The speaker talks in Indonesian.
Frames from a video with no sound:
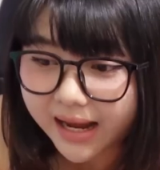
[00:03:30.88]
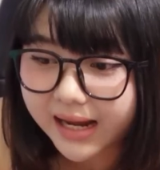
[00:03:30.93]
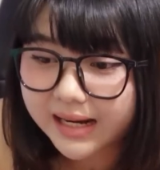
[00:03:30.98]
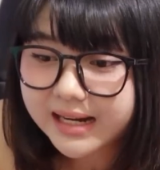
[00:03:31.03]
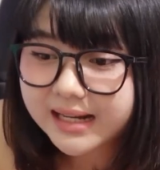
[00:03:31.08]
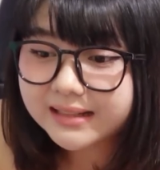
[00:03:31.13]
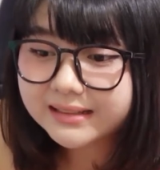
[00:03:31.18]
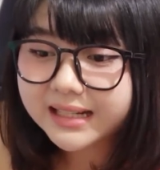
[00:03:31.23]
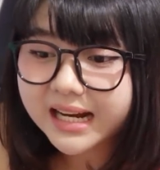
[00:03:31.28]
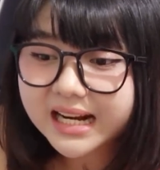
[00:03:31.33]

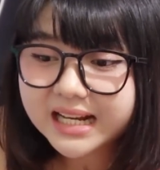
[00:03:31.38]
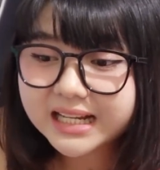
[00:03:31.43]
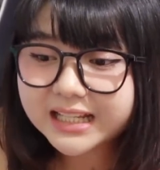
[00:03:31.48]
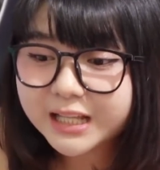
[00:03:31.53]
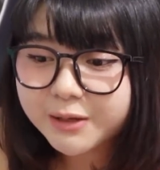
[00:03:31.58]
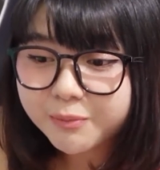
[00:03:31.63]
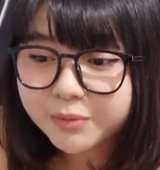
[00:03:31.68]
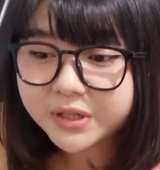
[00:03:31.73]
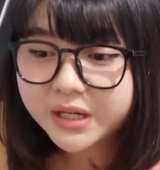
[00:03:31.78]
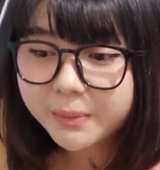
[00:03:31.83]
Ada sekarang
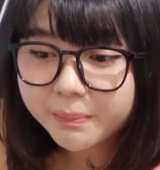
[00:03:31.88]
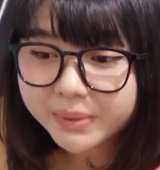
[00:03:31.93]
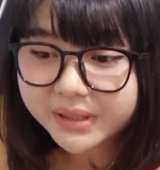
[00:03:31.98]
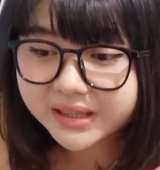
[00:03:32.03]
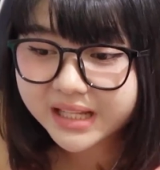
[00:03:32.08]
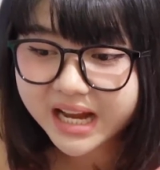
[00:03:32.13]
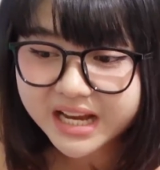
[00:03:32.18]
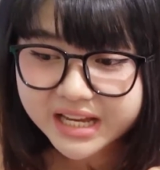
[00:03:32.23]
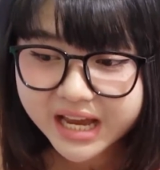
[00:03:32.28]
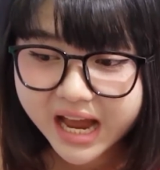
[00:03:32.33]
kita punya
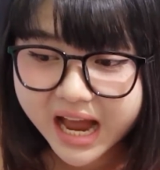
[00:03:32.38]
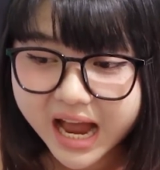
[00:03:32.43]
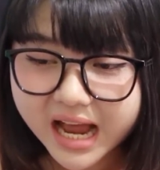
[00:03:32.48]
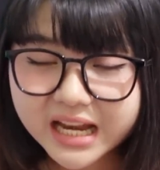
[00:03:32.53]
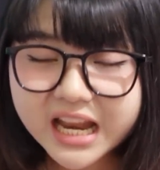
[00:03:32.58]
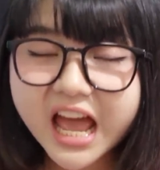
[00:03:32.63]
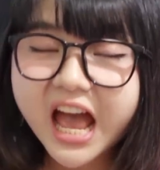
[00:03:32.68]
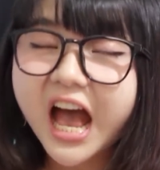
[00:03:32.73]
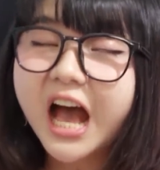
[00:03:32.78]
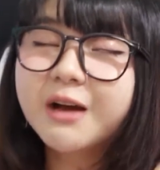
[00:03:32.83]
pertanyaan
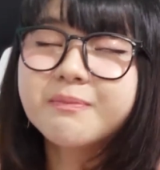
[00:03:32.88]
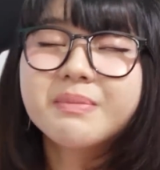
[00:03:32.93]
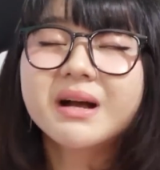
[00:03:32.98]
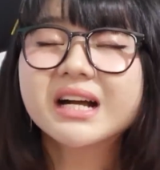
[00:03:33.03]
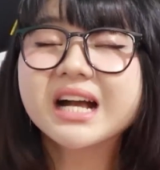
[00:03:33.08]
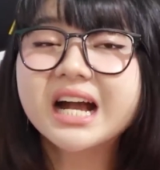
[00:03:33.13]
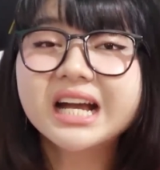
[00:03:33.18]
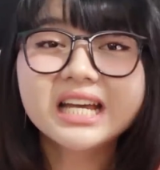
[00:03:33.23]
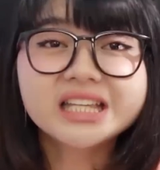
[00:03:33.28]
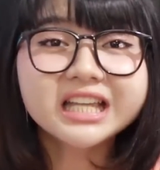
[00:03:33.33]

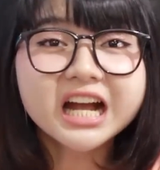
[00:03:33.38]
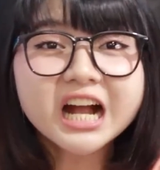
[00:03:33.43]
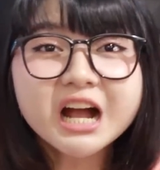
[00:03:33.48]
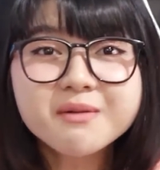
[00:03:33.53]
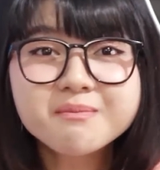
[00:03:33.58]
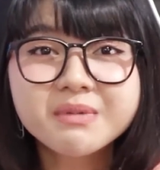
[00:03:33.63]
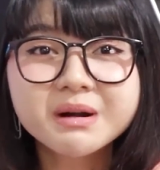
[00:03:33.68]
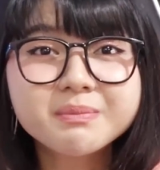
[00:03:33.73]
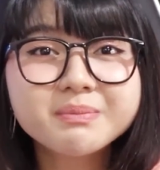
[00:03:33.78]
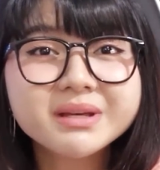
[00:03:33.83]
Apakah kita
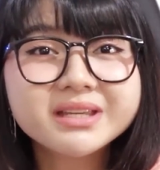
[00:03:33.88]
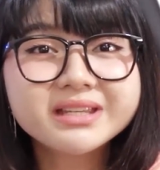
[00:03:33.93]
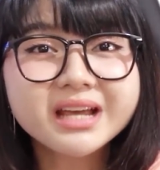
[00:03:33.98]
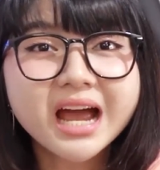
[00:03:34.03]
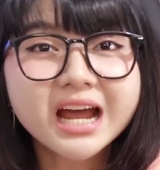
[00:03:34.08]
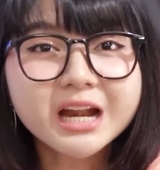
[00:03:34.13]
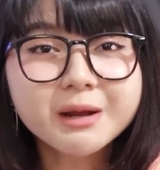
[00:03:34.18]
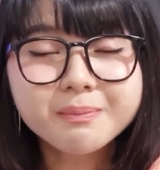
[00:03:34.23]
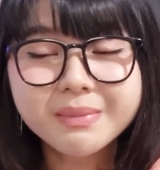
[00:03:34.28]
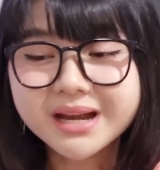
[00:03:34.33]
akan
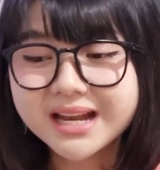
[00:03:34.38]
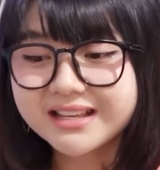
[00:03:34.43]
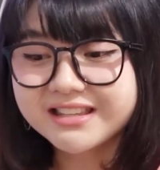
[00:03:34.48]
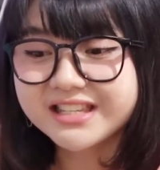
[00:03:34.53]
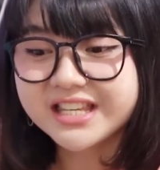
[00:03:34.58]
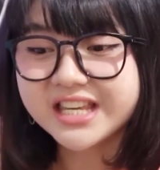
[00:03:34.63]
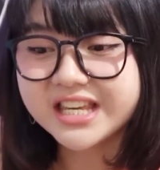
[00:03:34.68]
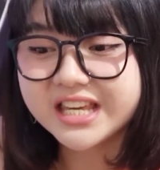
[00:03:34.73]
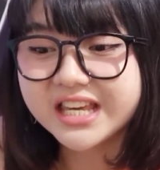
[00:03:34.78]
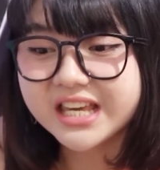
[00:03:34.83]
berbicara pada
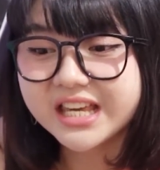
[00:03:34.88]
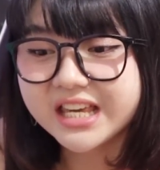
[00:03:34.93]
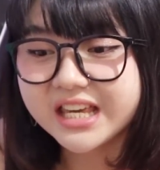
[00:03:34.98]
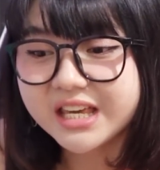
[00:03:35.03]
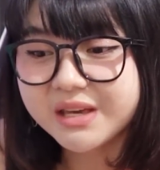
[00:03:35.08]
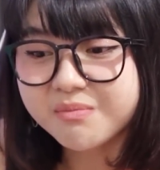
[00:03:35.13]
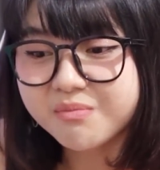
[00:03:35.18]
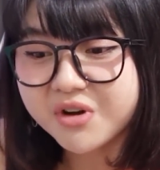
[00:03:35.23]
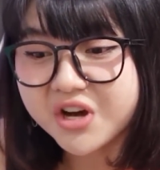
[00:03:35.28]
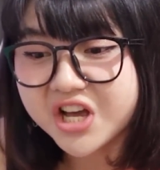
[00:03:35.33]
si
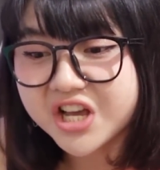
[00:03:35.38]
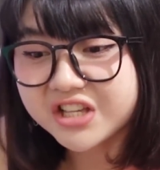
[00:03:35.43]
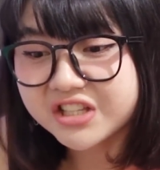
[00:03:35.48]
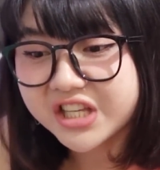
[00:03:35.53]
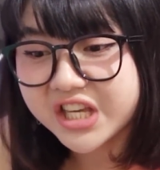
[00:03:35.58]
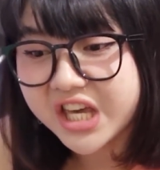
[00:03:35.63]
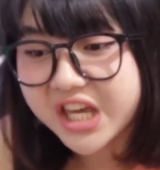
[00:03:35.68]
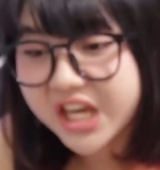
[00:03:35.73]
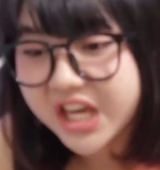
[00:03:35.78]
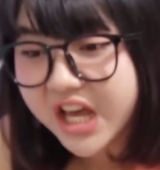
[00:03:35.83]

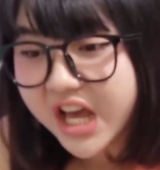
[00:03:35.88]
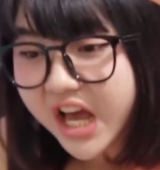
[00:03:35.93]
Mosi?